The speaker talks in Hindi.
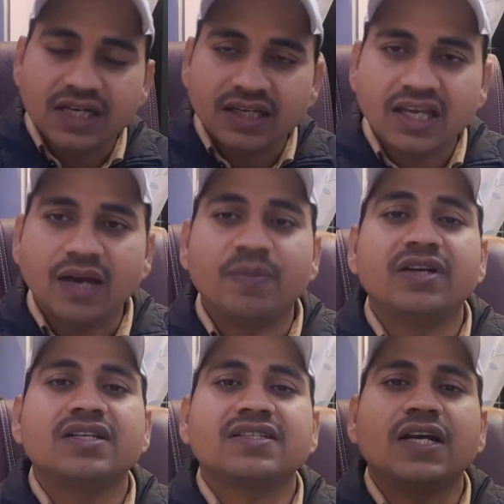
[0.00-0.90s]
के
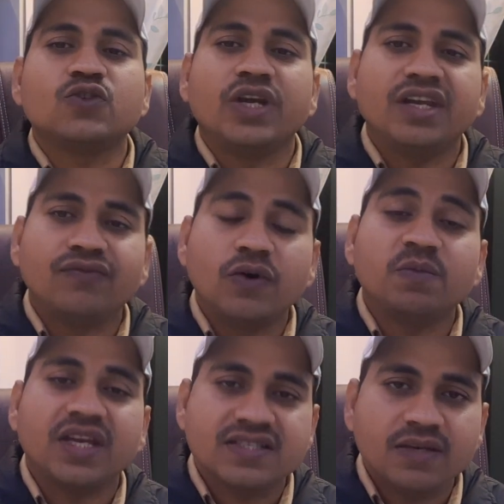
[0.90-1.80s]
अप्रेंटिस का ज्वाइनिंग फॉर्म
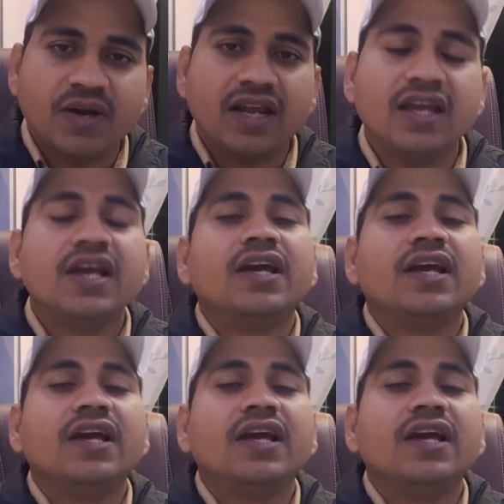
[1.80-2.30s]
कैसे भरें